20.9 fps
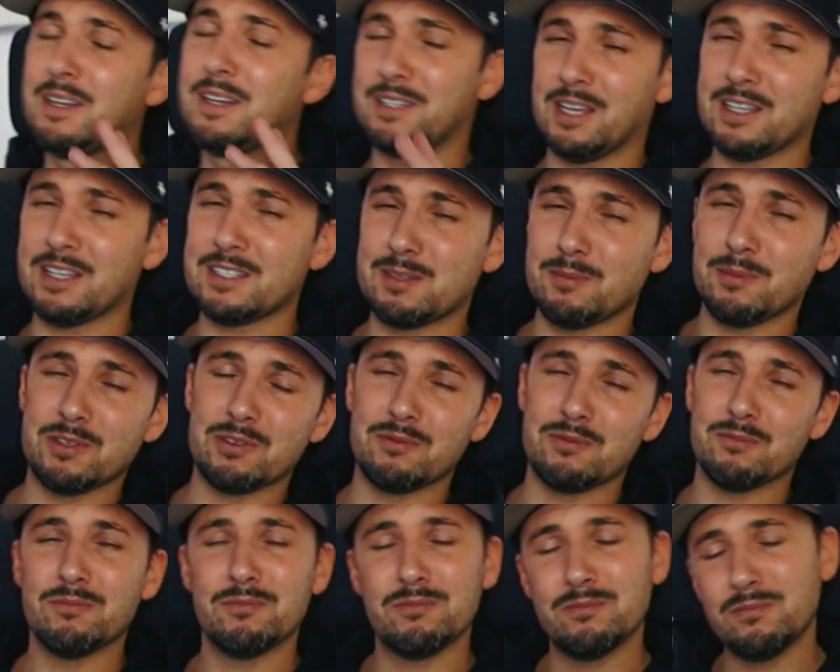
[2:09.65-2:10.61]
Da ist immer
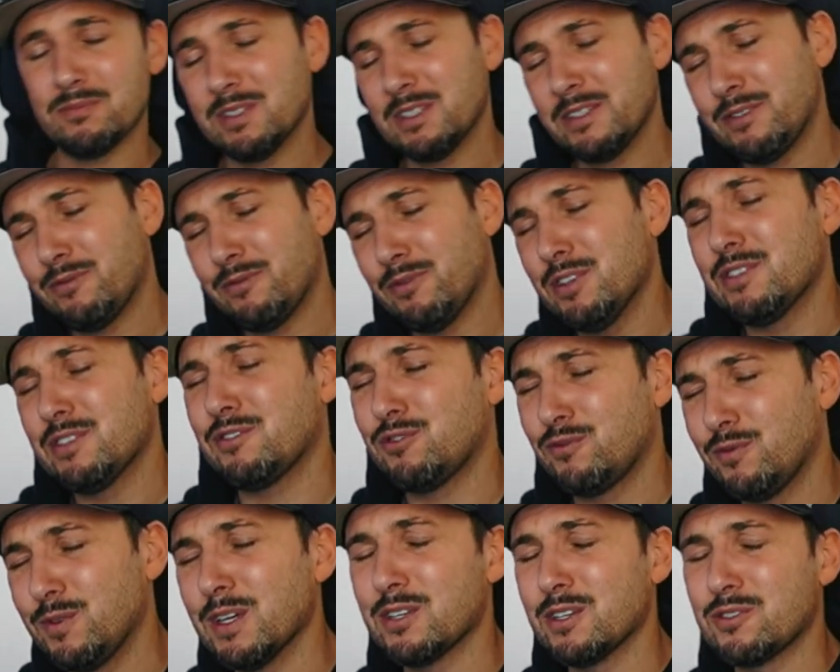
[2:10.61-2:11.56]
ich finde es
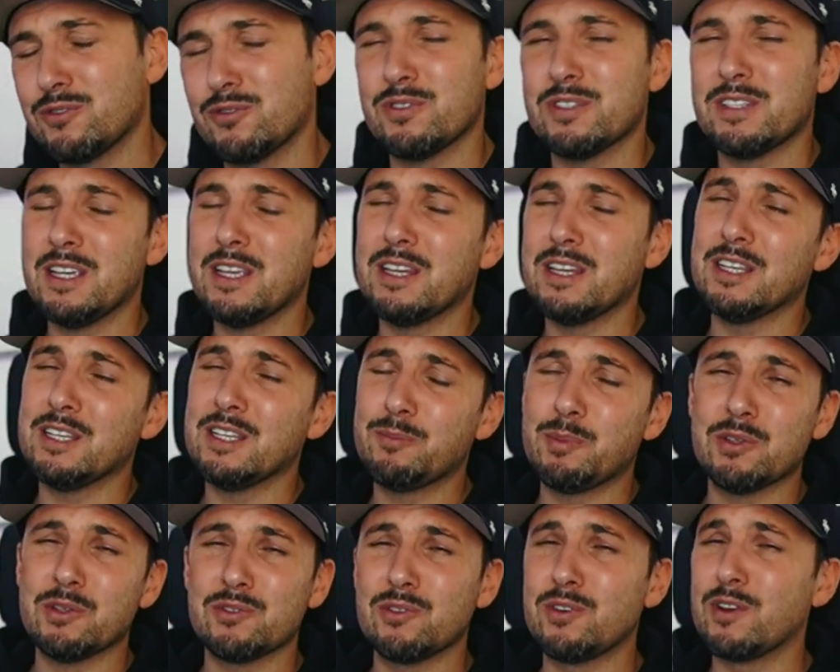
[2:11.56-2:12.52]
schwierig zu sehen. Ich
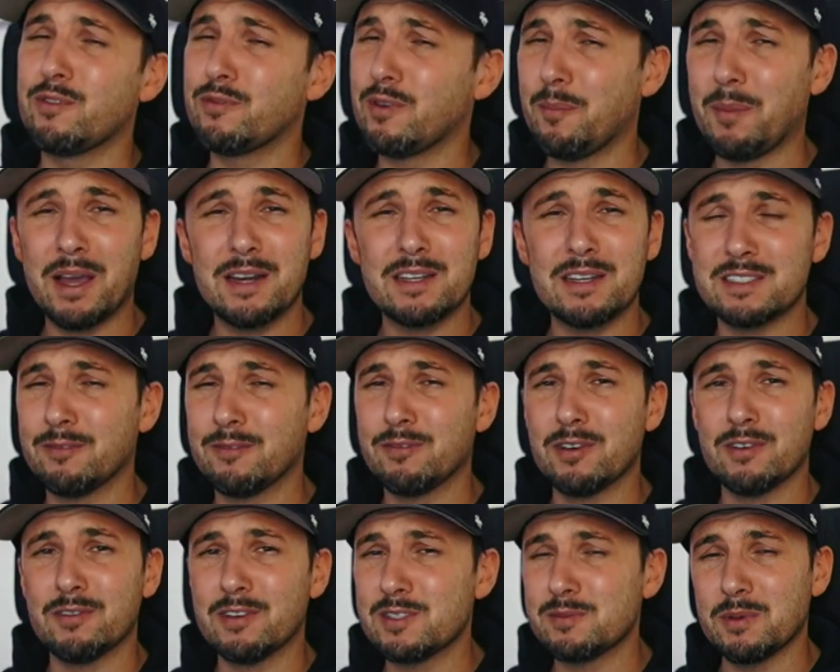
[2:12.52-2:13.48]
persönlich vermeide es
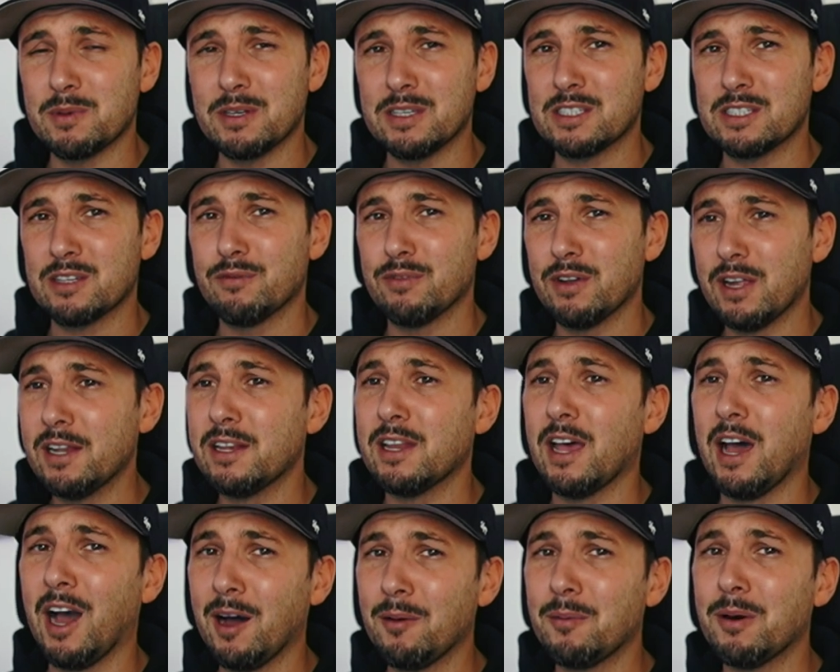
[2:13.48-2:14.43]
einfach, weil es mir nicht gefällt.
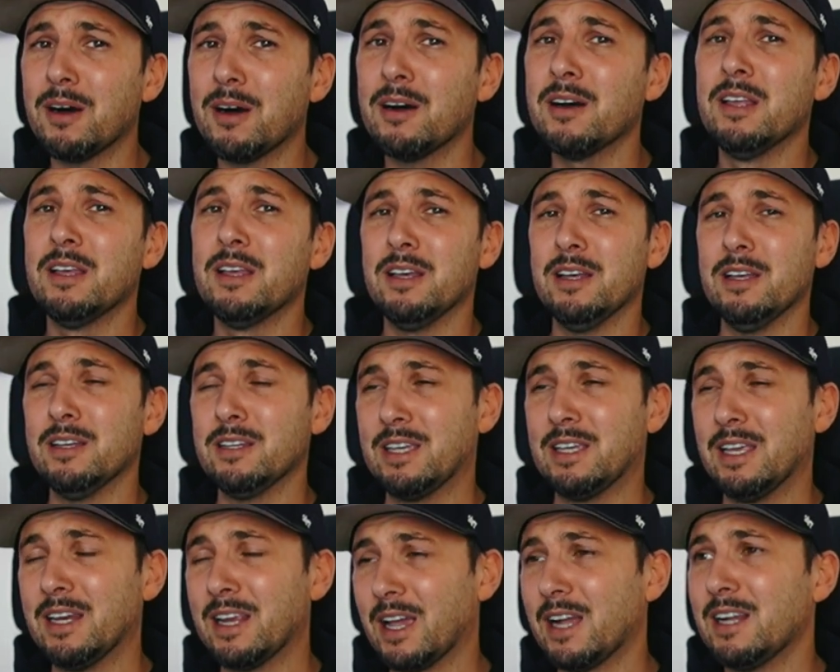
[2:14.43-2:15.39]
Aber äh,
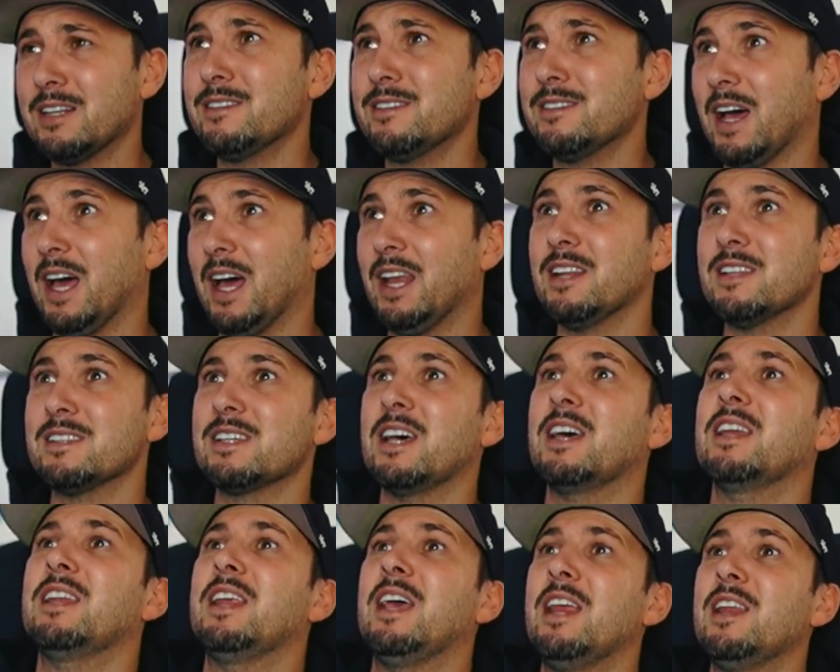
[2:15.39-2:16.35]
generell diese anderen
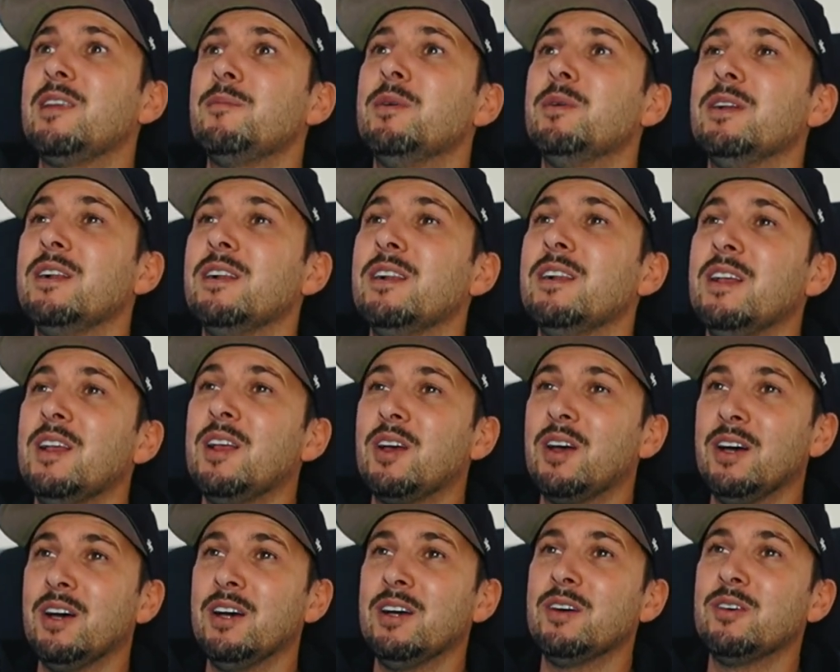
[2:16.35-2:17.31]
Sachen,
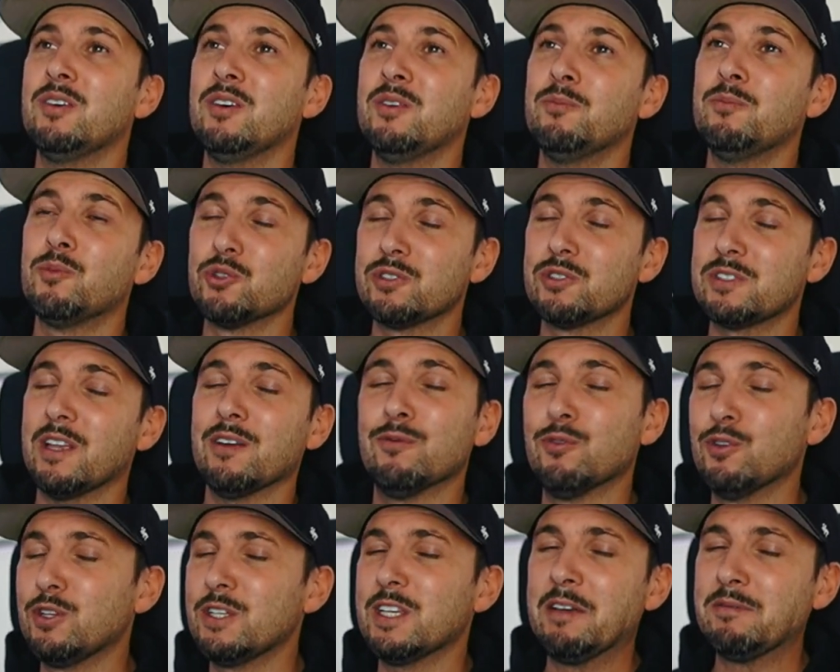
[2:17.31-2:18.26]
Animal-Muster, äh,
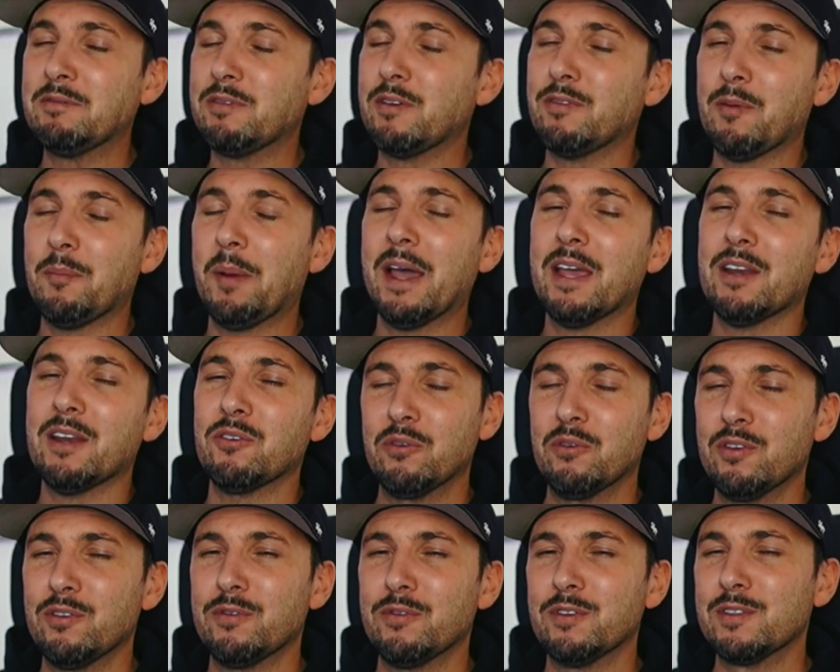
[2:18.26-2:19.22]
würde ich einfach vermeiden.
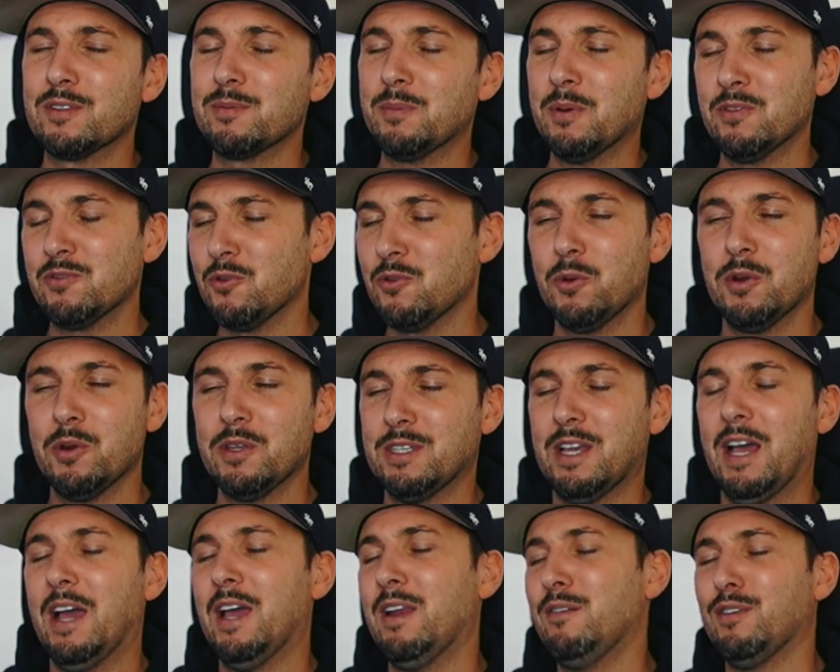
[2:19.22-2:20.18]
Und ich finde es
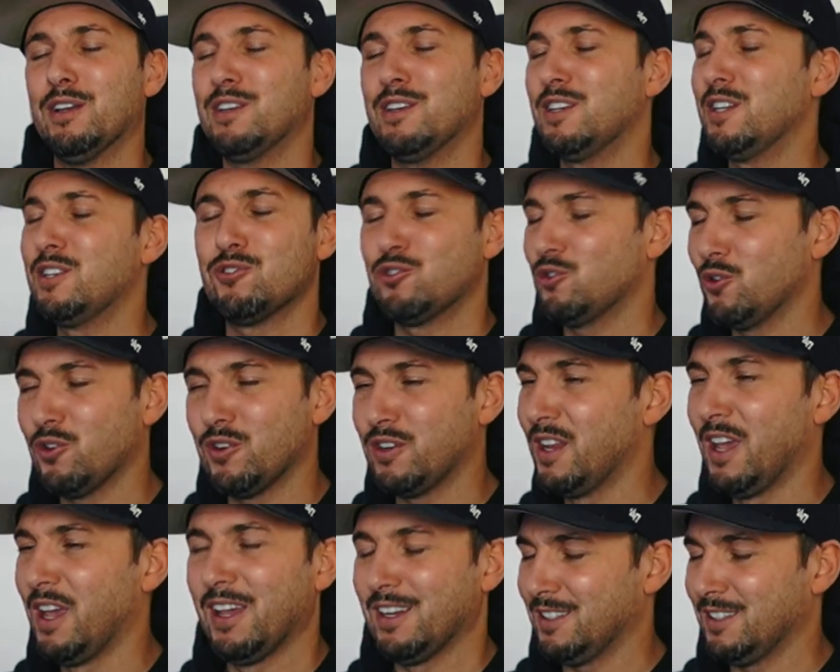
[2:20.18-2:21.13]
persönlich einfach nicht schön,
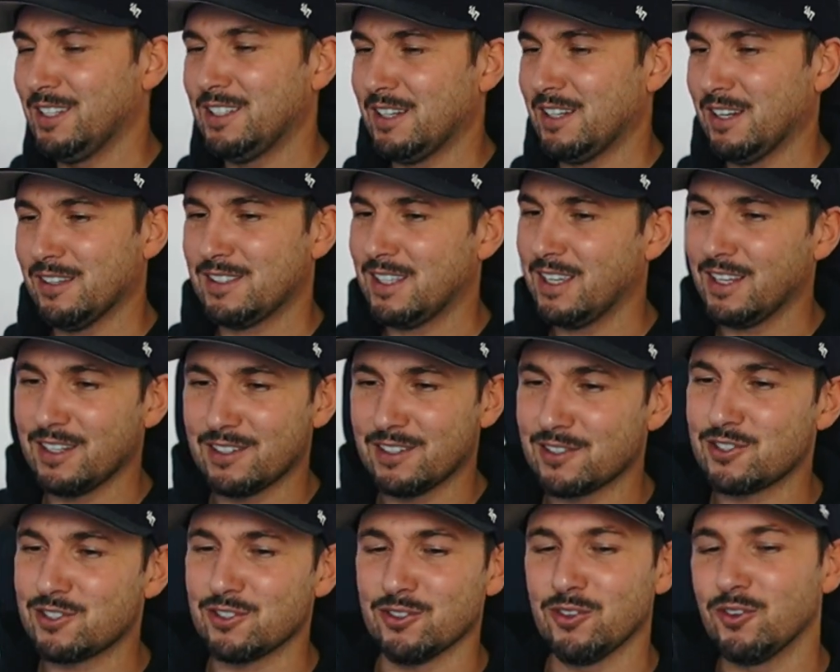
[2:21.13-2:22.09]
nicht
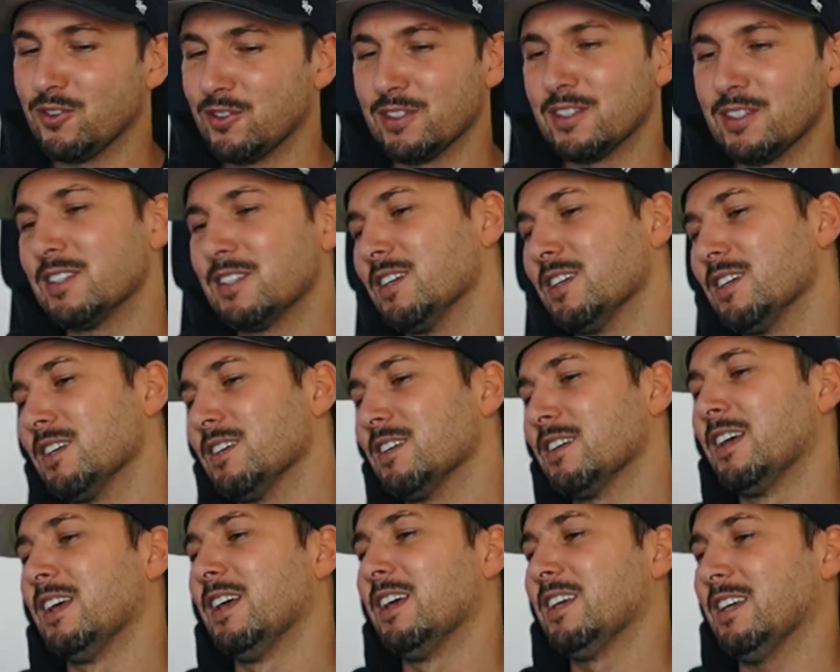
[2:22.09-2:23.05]
ästhetisch. Und äh,
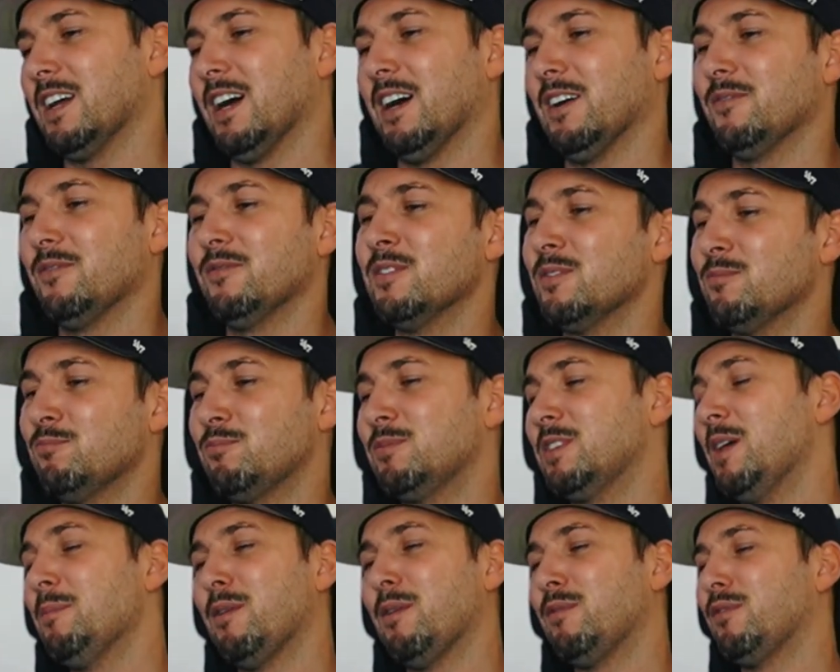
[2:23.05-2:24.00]
ja,
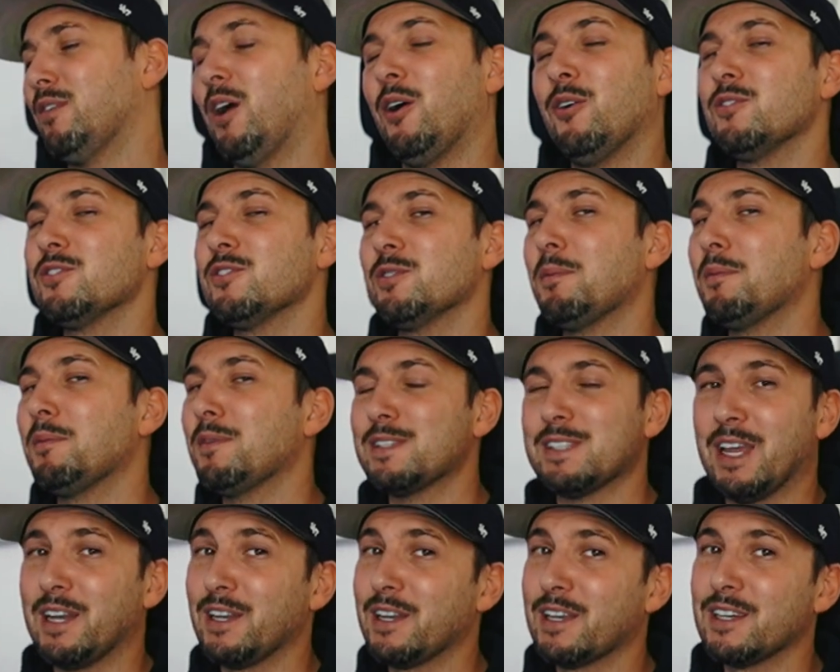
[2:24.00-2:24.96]
Thema Frauen ist nun was
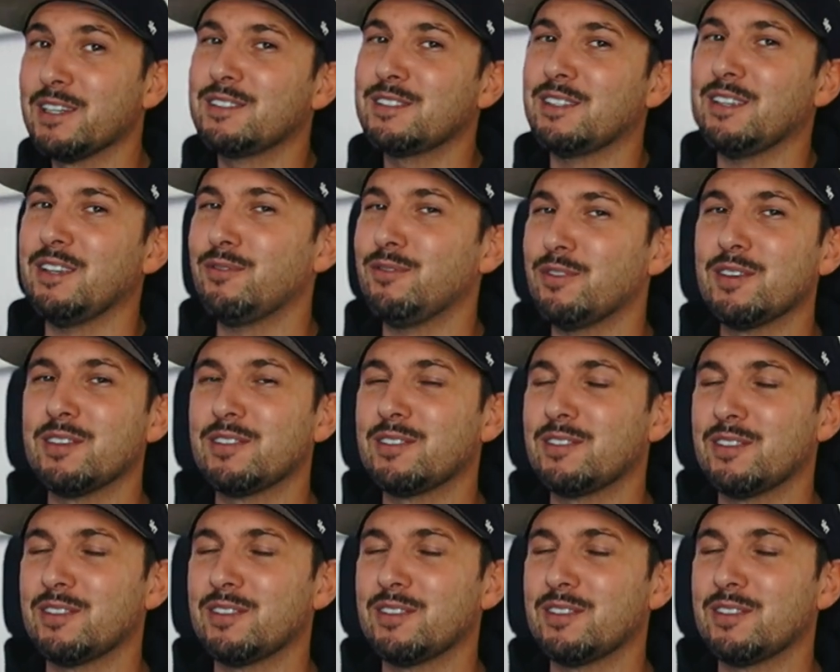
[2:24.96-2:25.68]
anderes. Ich finde,